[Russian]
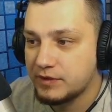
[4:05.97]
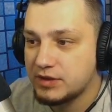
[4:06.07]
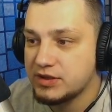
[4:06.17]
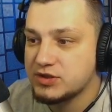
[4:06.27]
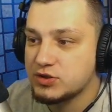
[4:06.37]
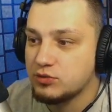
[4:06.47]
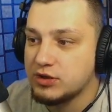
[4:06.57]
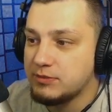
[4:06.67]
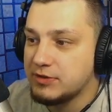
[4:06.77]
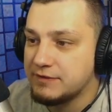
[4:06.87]

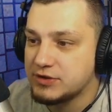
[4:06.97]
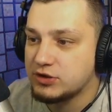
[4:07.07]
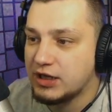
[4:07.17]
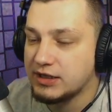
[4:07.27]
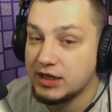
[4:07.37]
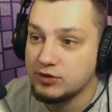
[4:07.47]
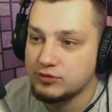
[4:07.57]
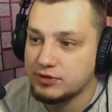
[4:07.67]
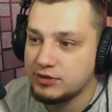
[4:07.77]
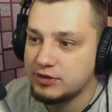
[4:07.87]
Кицуни мне все-таки отдают.